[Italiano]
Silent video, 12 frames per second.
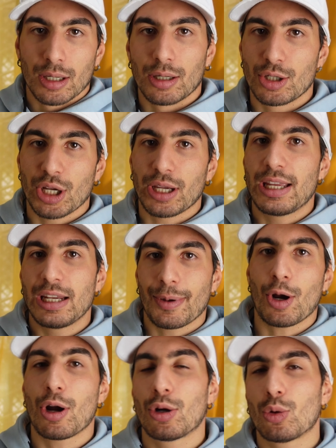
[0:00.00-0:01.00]
eh, gechini,
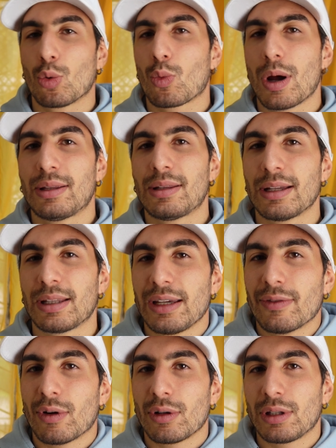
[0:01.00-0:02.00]
però hanno un
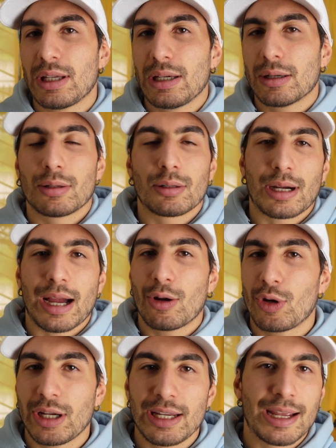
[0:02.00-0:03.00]
quantitativo di eh,
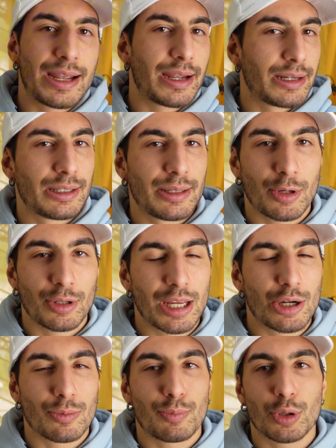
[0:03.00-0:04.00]
calorie e di
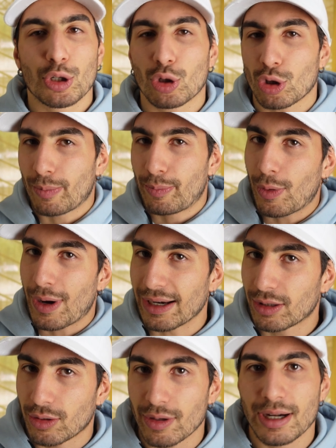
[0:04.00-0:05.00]
proteine un pochino troppo
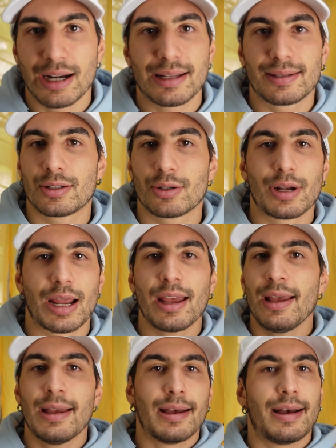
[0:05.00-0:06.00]
alto in relazione
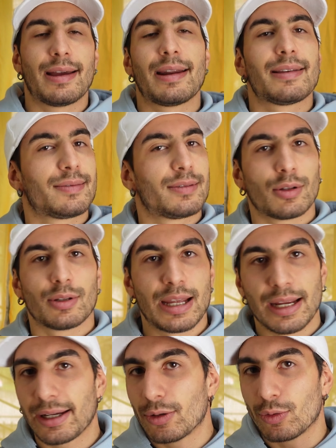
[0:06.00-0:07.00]
al resto
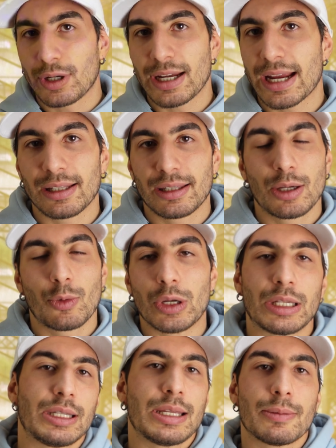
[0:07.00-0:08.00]
dei nutrienti,
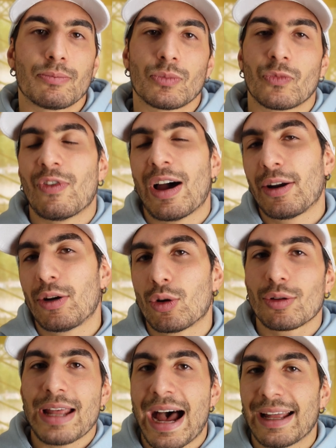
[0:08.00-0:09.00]
quindi
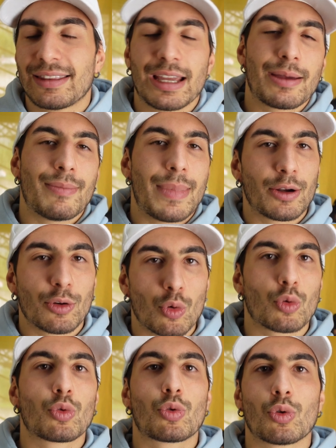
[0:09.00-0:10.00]
vanno date ma
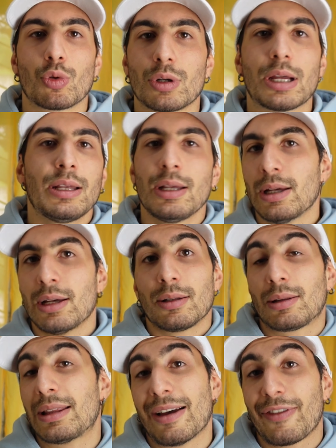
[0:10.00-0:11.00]
non con
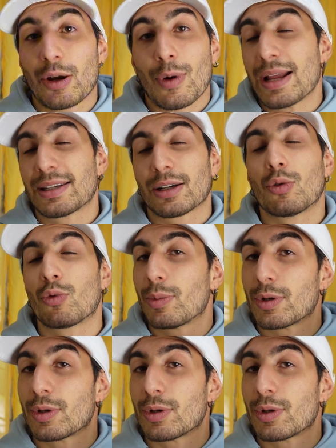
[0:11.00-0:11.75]
la frequenza con cui